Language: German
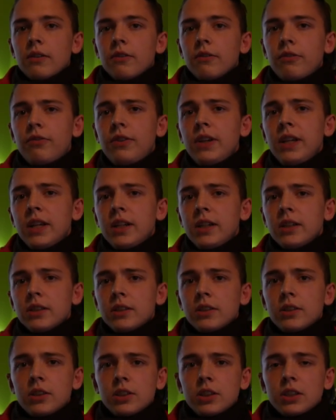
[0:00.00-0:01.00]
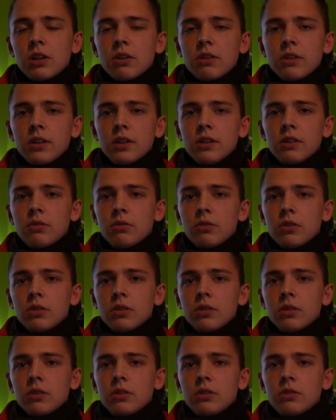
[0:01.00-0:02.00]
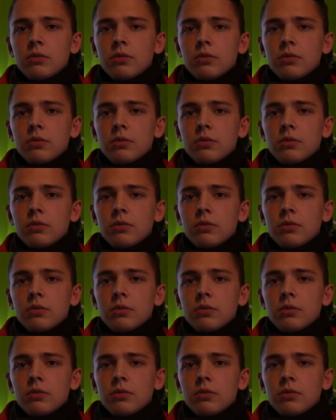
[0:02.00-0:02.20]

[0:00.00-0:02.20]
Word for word: viel zocke und